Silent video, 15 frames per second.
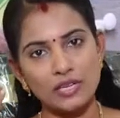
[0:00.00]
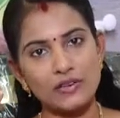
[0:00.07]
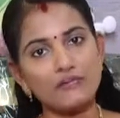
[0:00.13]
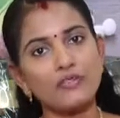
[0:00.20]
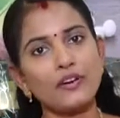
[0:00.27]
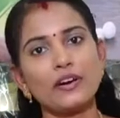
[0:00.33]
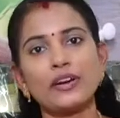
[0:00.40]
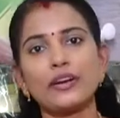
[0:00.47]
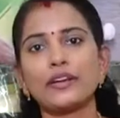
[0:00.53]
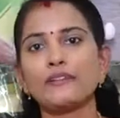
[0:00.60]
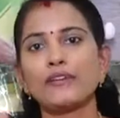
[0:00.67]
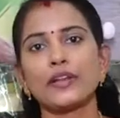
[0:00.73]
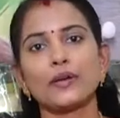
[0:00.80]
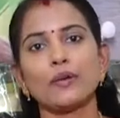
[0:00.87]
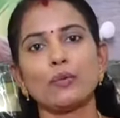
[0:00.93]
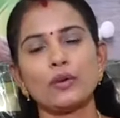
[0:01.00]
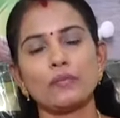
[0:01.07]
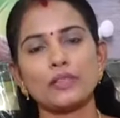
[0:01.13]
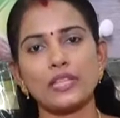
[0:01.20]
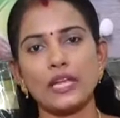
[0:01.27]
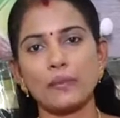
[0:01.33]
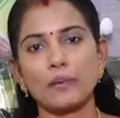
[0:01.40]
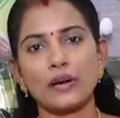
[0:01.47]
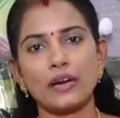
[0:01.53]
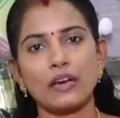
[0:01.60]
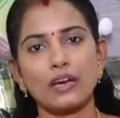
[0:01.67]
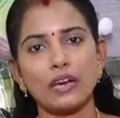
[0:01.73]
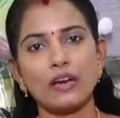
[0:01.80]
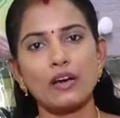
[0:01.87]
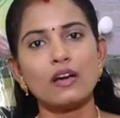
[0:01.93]
இன்ஃபர்டிலிட்டி வரைக்கும் கூட நம்ம திங்க்
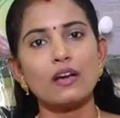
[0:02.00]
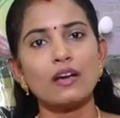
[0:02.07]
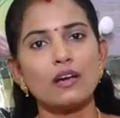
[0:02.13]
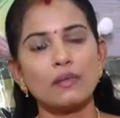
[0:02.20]
பண்ணலாம் ஏன்னா